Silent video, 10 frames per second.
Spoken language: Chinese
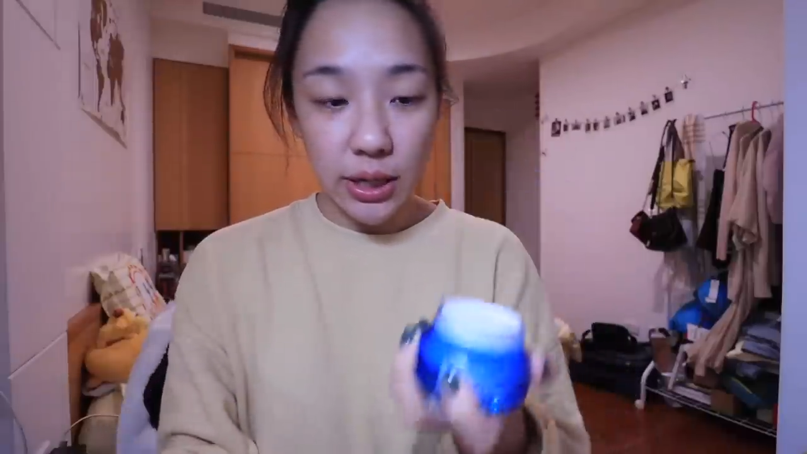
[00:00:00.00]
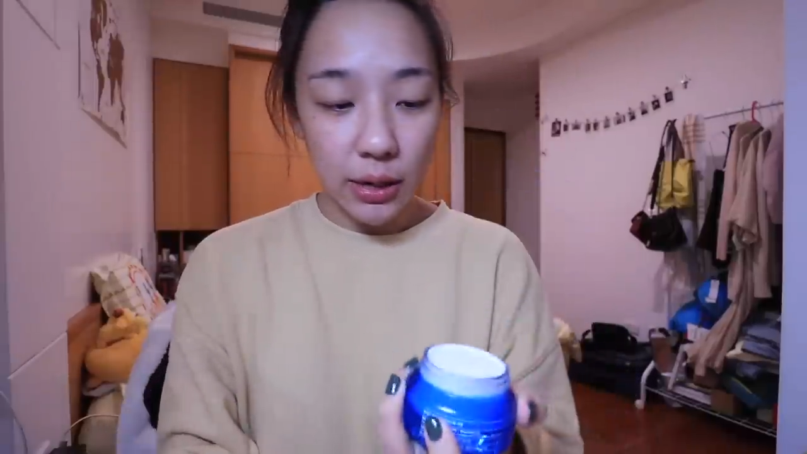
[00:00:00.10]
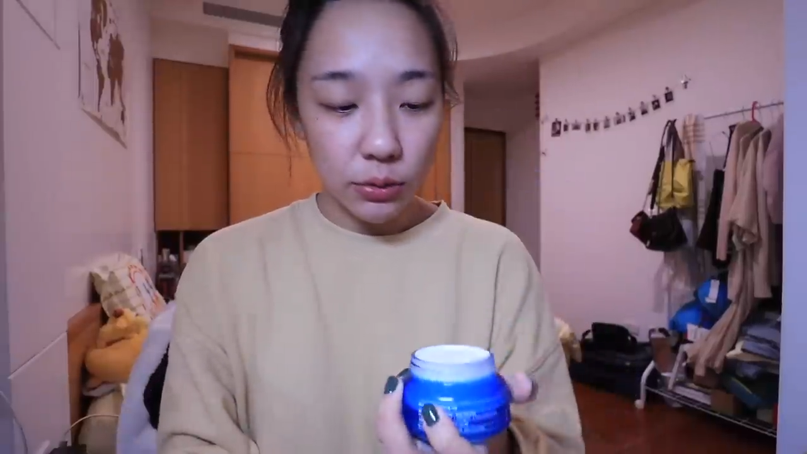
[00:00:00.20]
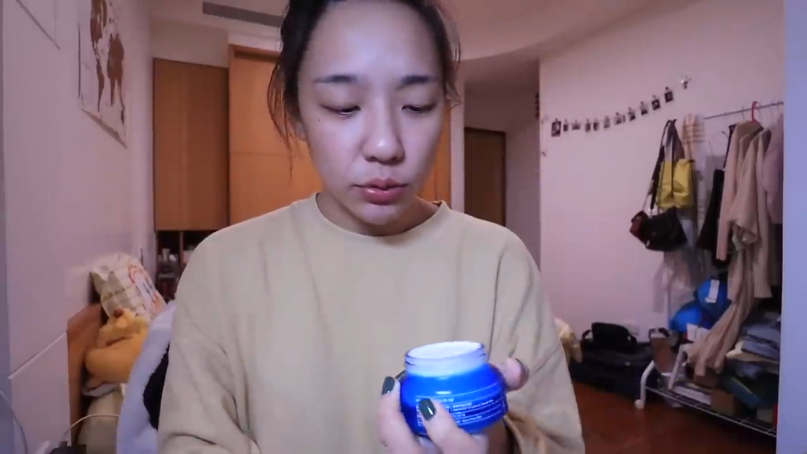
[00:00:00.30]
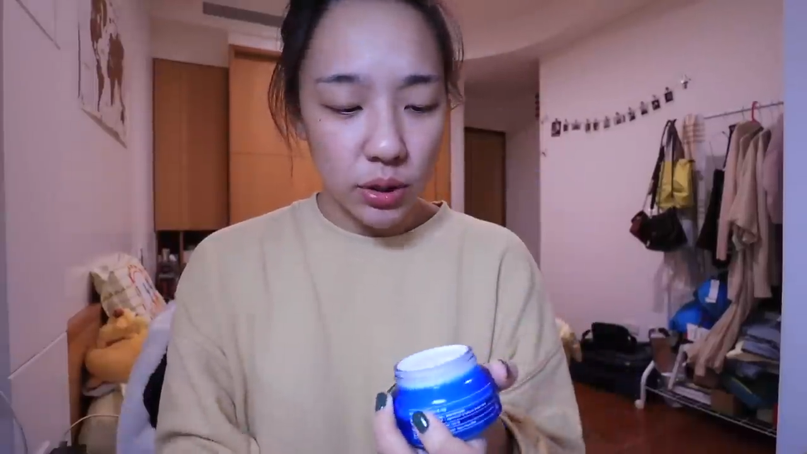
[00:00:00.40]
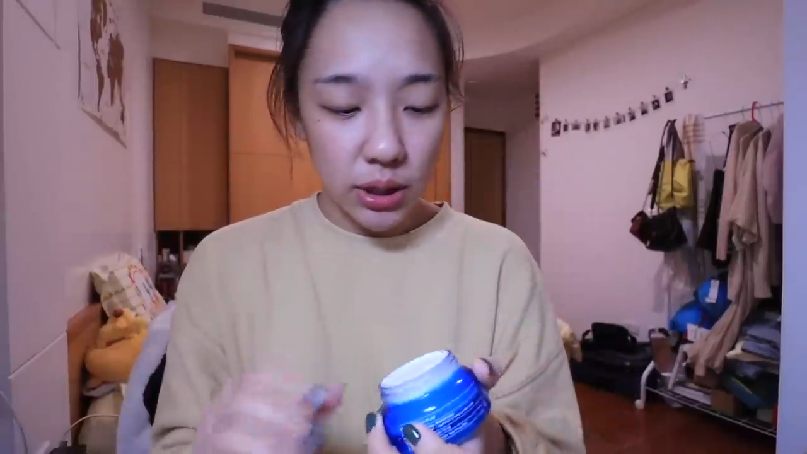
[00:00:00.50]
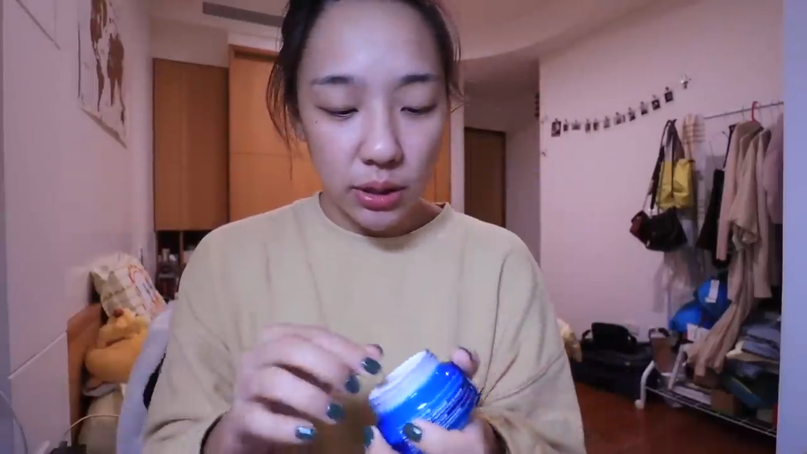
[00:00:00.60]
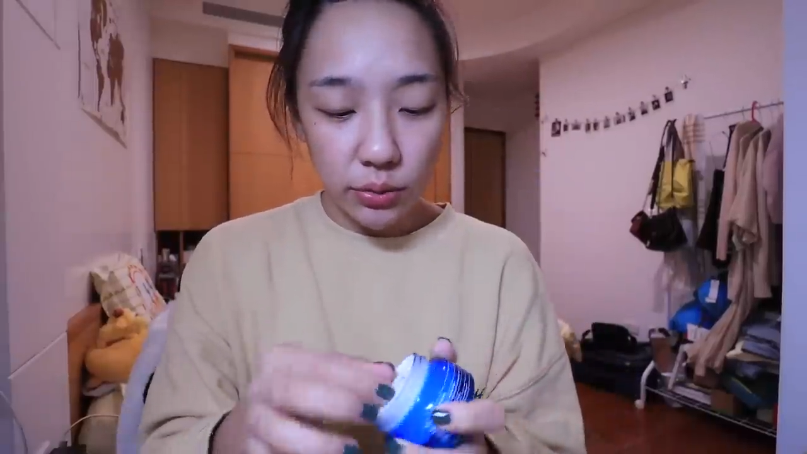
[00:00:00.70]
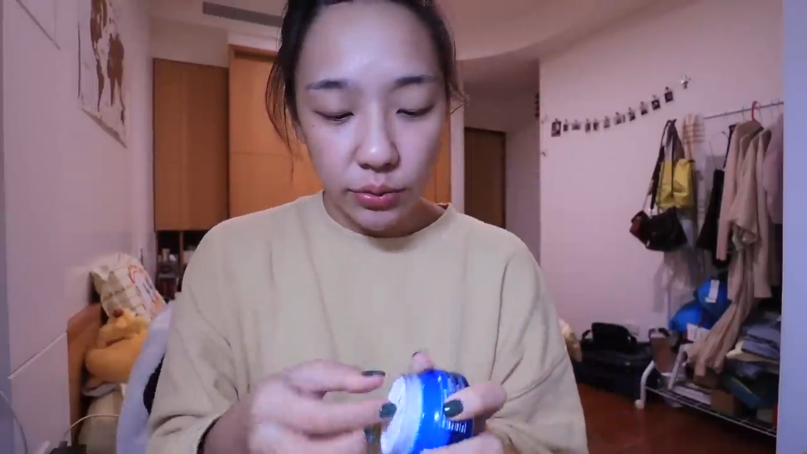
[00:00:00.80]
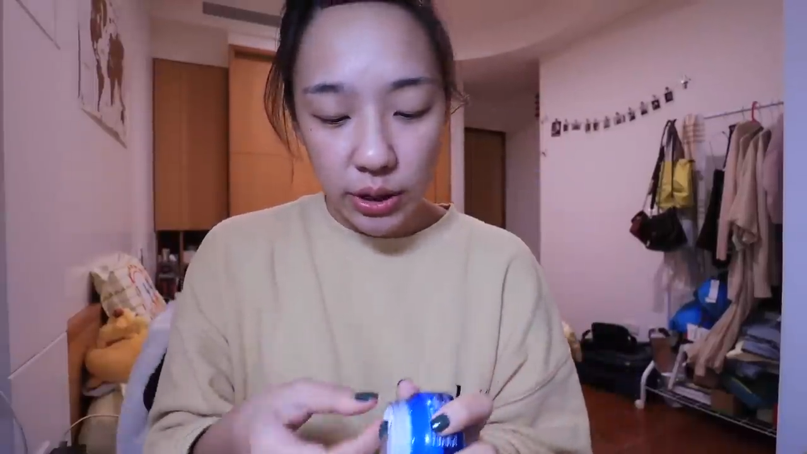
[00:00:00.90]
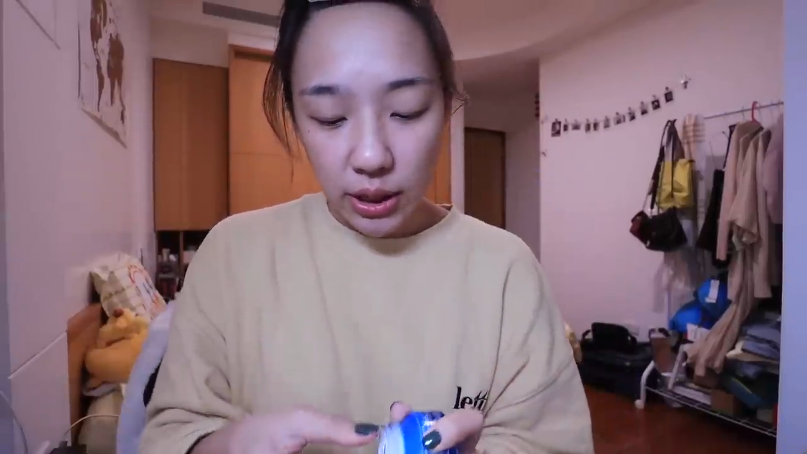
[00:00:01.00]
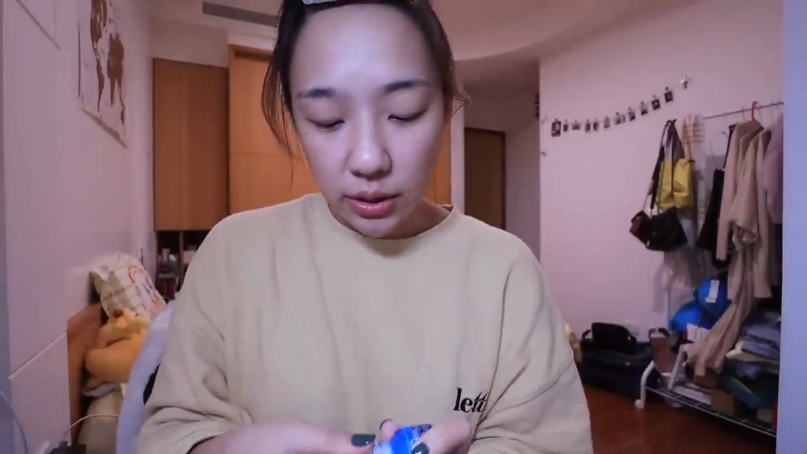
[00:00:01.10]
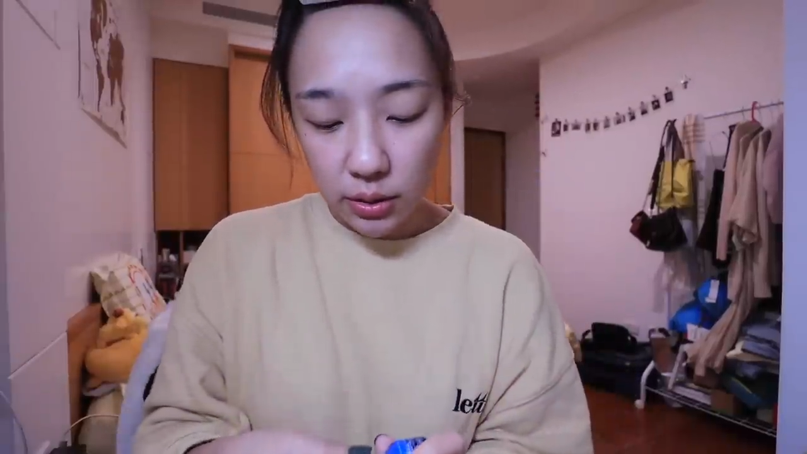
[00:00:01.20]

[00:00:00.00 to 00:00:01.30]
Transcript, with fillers: 那我最近的乳液也是